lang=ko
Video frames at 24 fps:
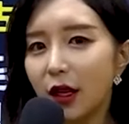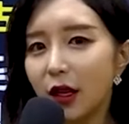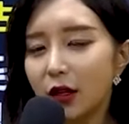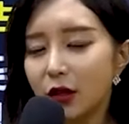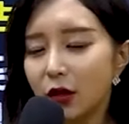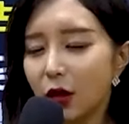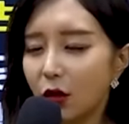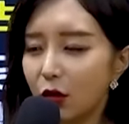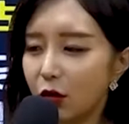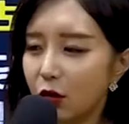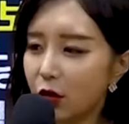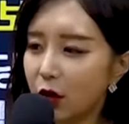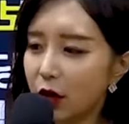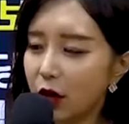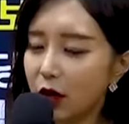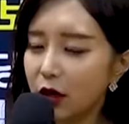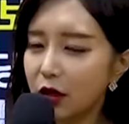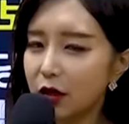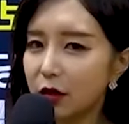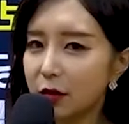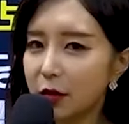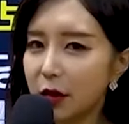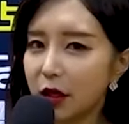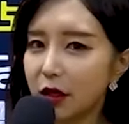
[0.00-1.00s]

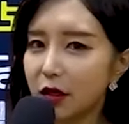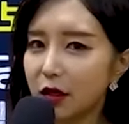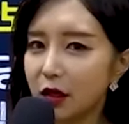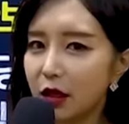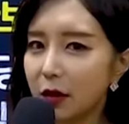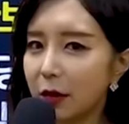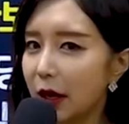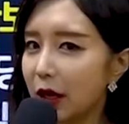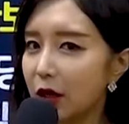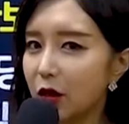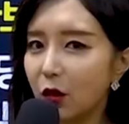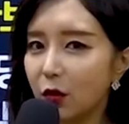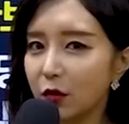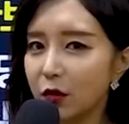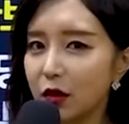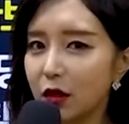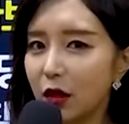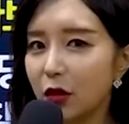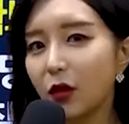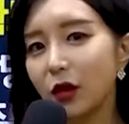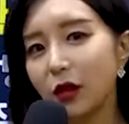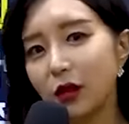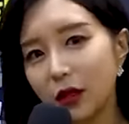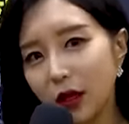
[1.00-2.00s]
성과급 같은 게 많이
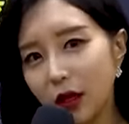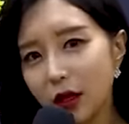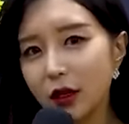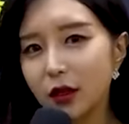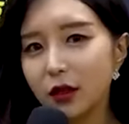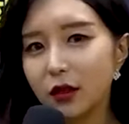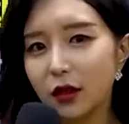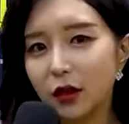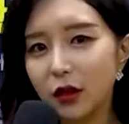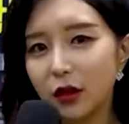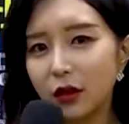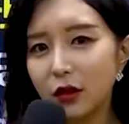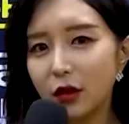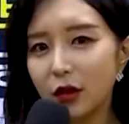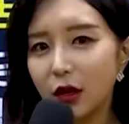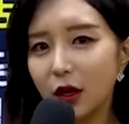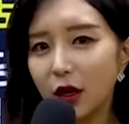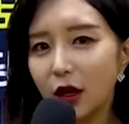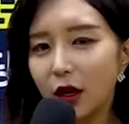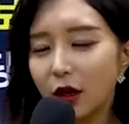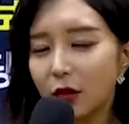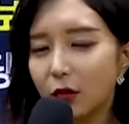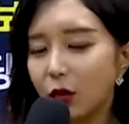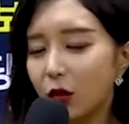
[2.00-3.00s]
없는데 괜찮겠어요?
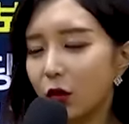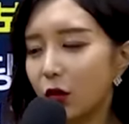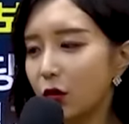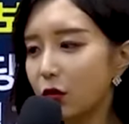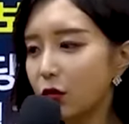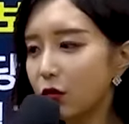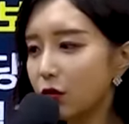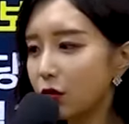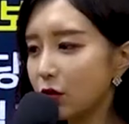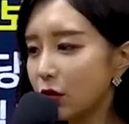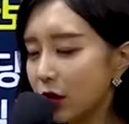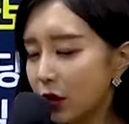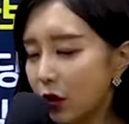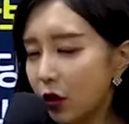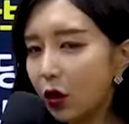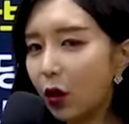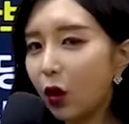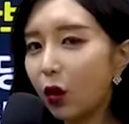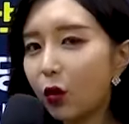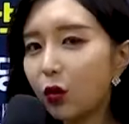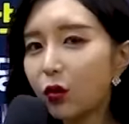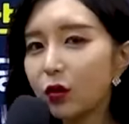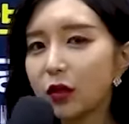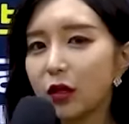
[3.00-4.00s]
뭐
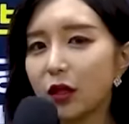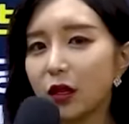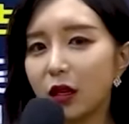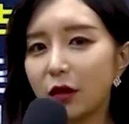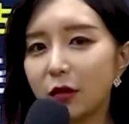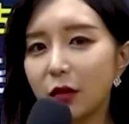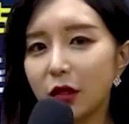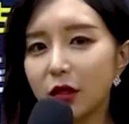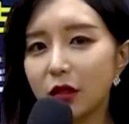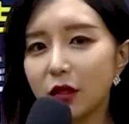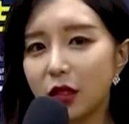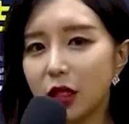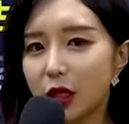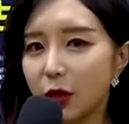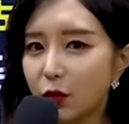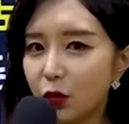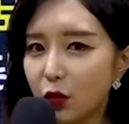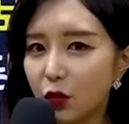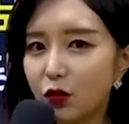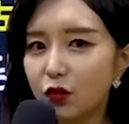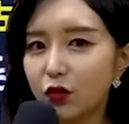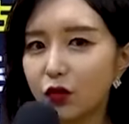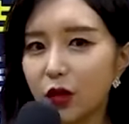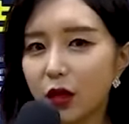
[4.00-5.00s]
겨고지 가면은
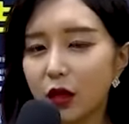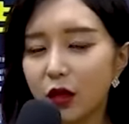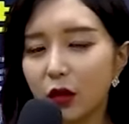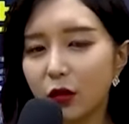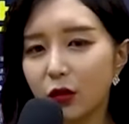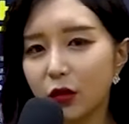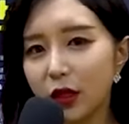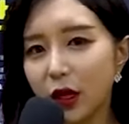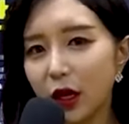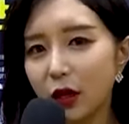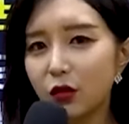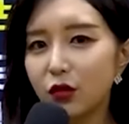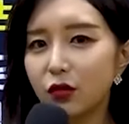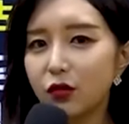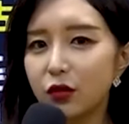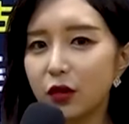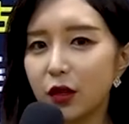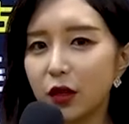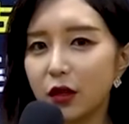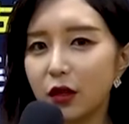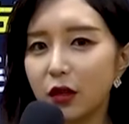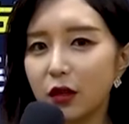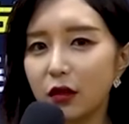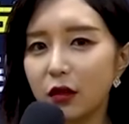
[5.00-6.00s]
집도 구해야 되고 차도
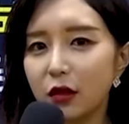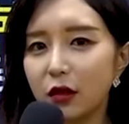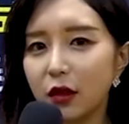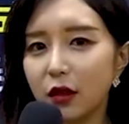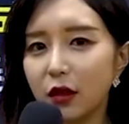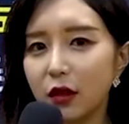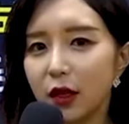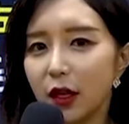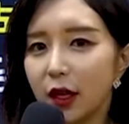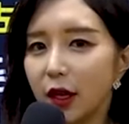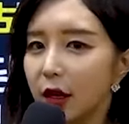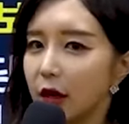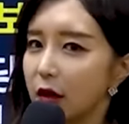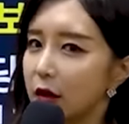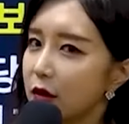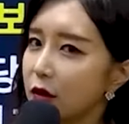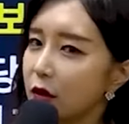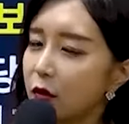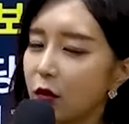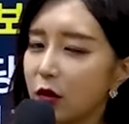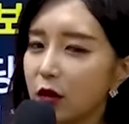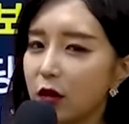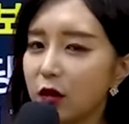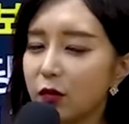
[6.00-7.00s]
구해야 되는데
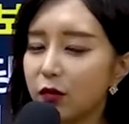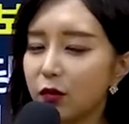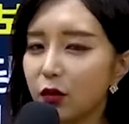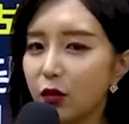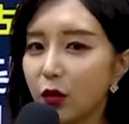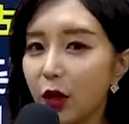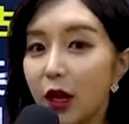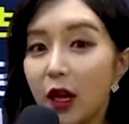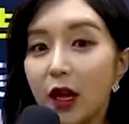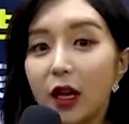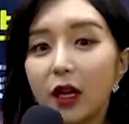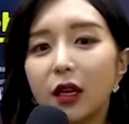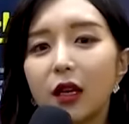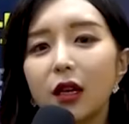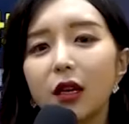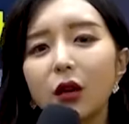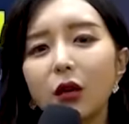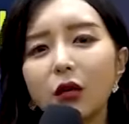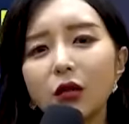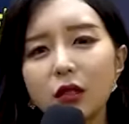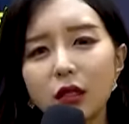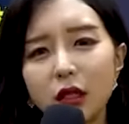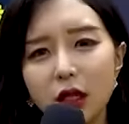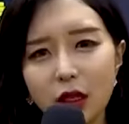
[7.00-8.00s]
그 월급으로
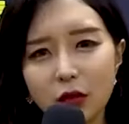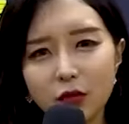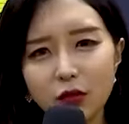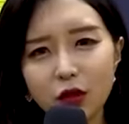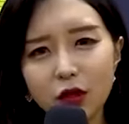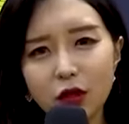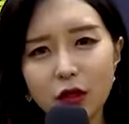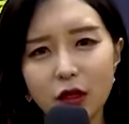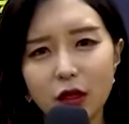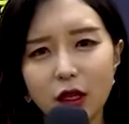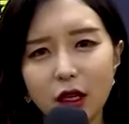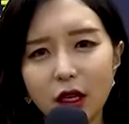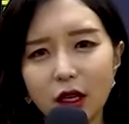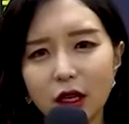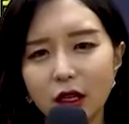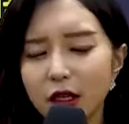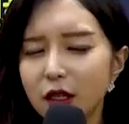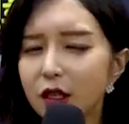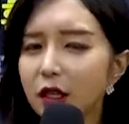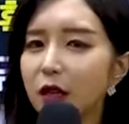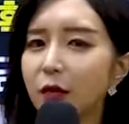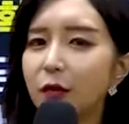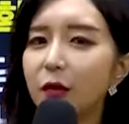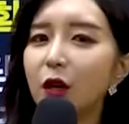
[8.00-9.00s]
이런 질문들이
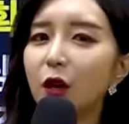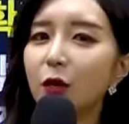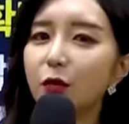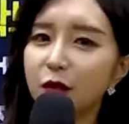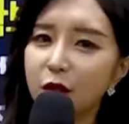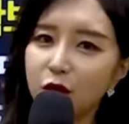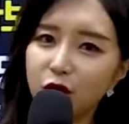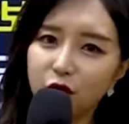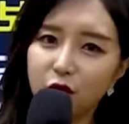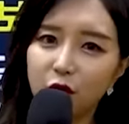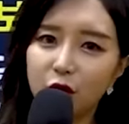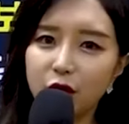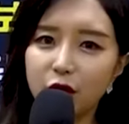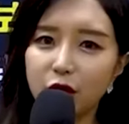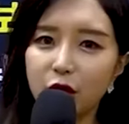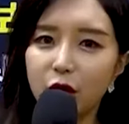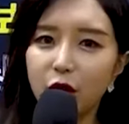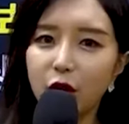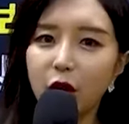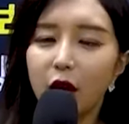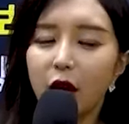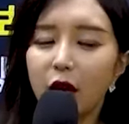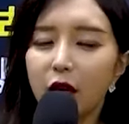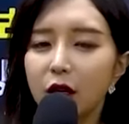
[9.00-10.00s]
의미 없이 주어져요.
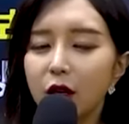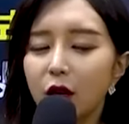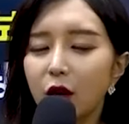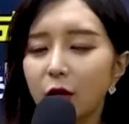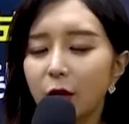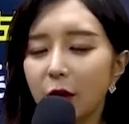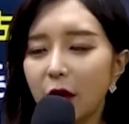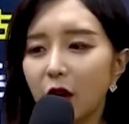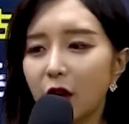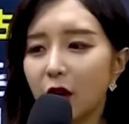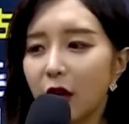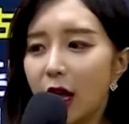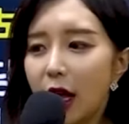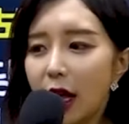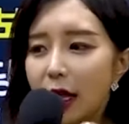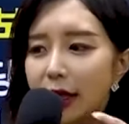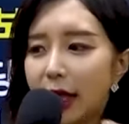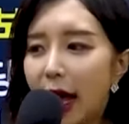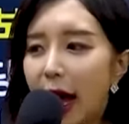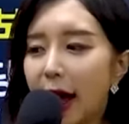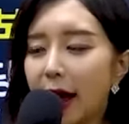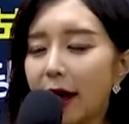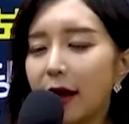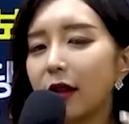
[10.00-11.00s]
그러면
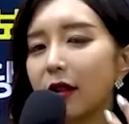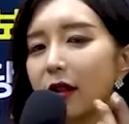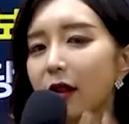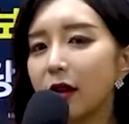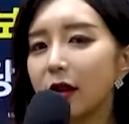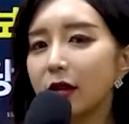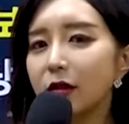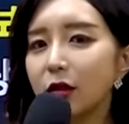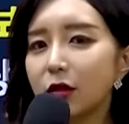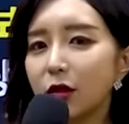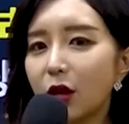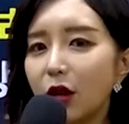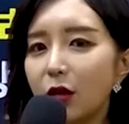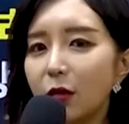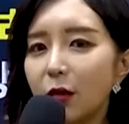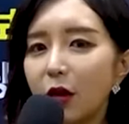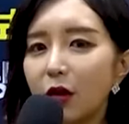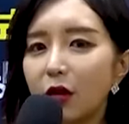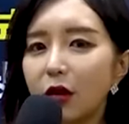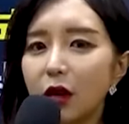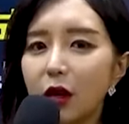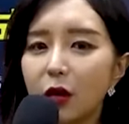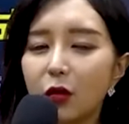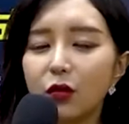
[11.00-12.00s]
나에 대해서
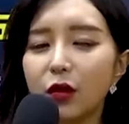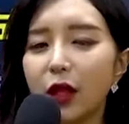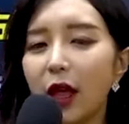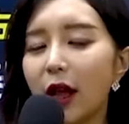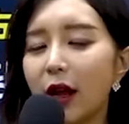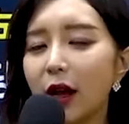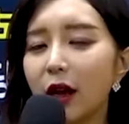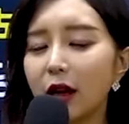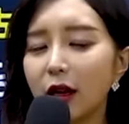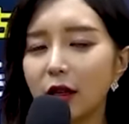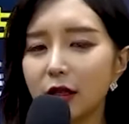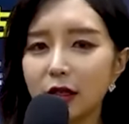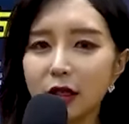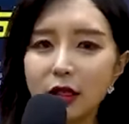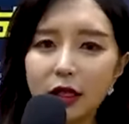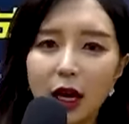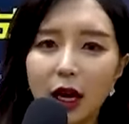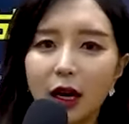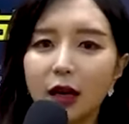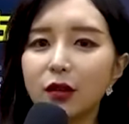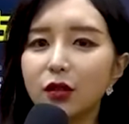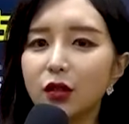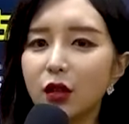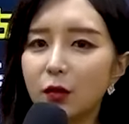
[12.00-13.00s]
설명을 하고 내가 가진
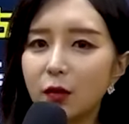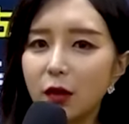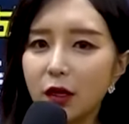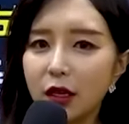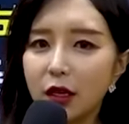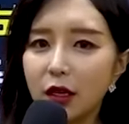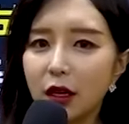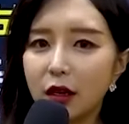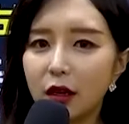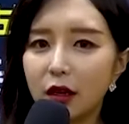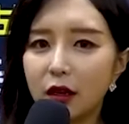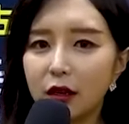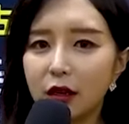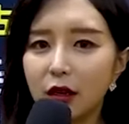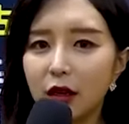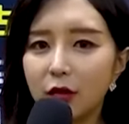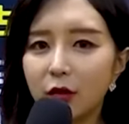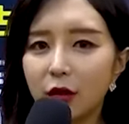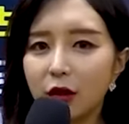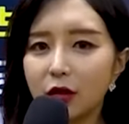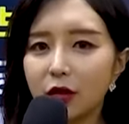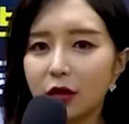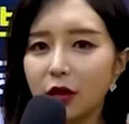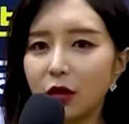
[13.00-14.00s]
장점을 이야기를
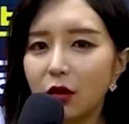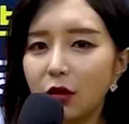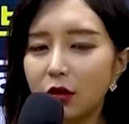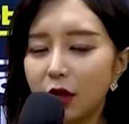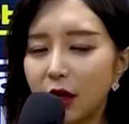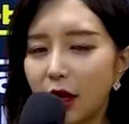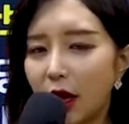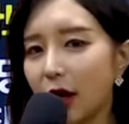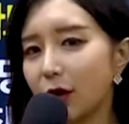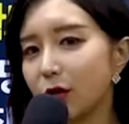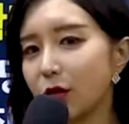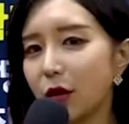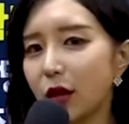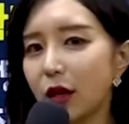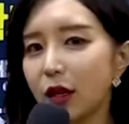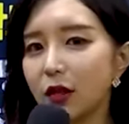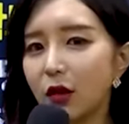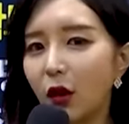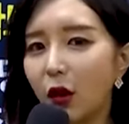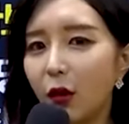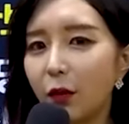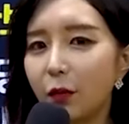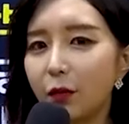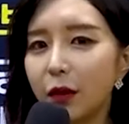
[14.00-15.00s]
하면서
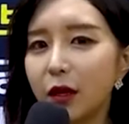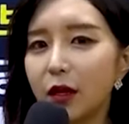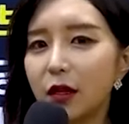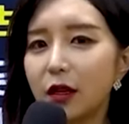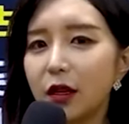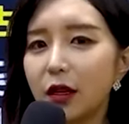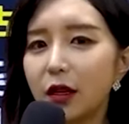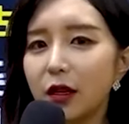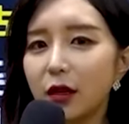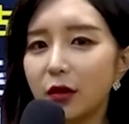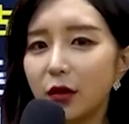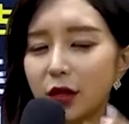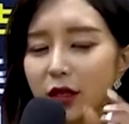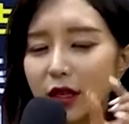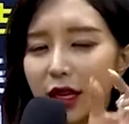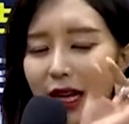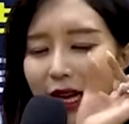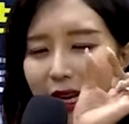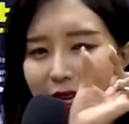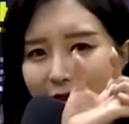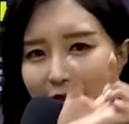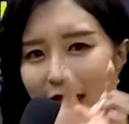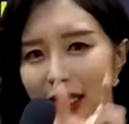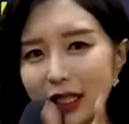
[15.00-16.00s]
계속해서 어필을 해야 되는
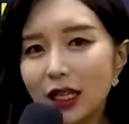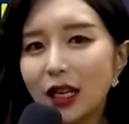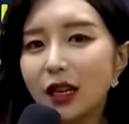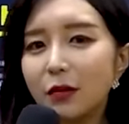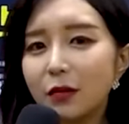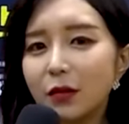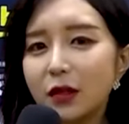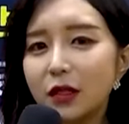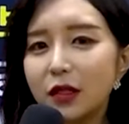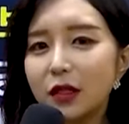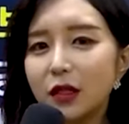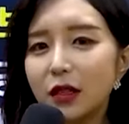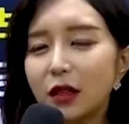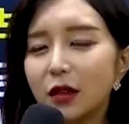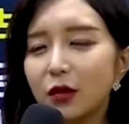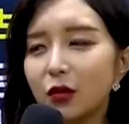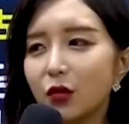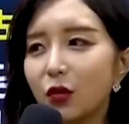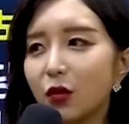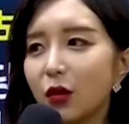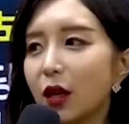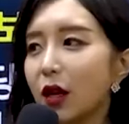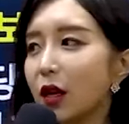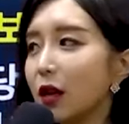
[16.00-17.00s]
이 짧은 시간
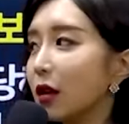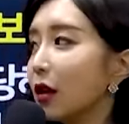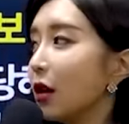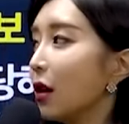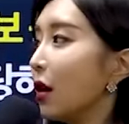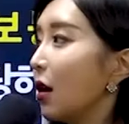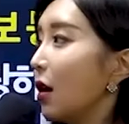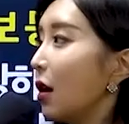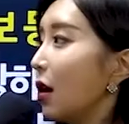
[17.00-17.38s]
동안